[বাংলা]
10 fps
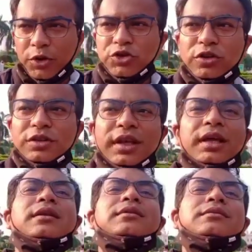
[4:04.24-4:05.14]

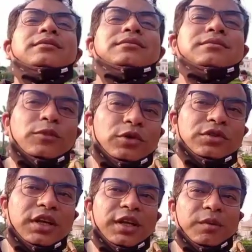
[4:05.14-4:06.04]
পছন্দের
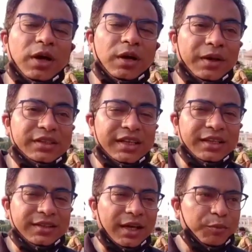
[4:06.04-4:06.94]
মন্ত্রী নির্মল মাঝি
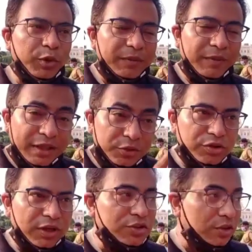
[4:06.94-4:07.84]
তার পরিবারে
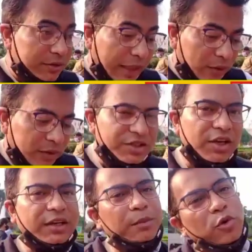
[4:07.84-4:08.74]
দুজনের জন্য তেরোটা
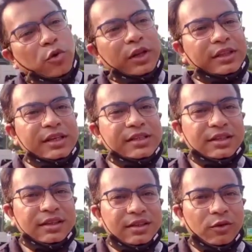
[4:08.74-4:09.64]
চাকরি বুক করে
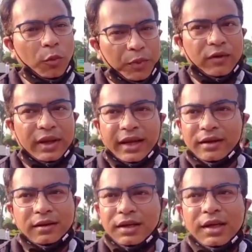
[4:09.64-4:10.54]
দিয়েছে ওপেন হয়ে
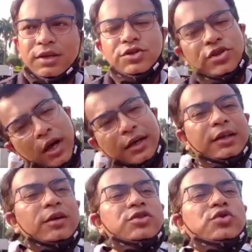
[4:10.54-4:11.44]
গেল সে
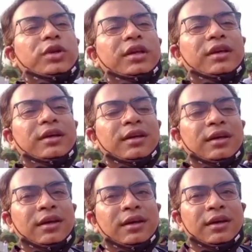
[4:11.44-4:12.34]
চাকরিও চুরি
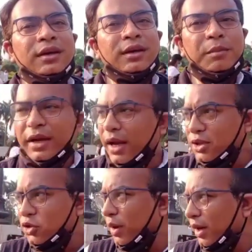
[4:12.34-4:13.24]

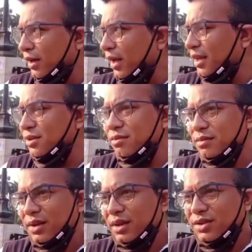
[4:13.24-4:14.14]
বেকার যুবকরা
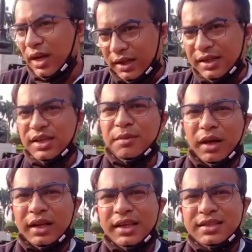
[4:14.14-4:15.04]
চাকরি চেয়ে
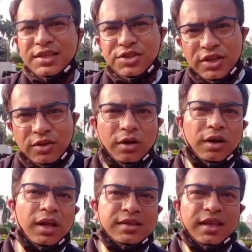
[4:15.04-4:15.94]
মারা যাচ্ছে
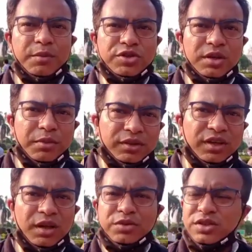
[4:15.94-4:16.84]
শিক্ষকরা রাস্তায় বসে
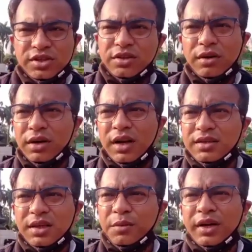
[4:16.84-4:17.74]
মাদ্রাটা বসে শিক্ষকরা
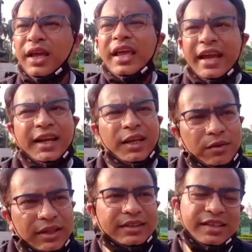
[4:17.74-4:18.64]
রাস্তায় বসে এটা
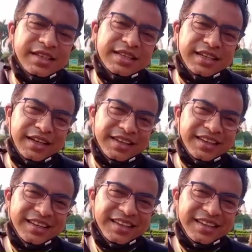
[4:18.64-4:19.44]
কেউ দেখতে চেয়েছে না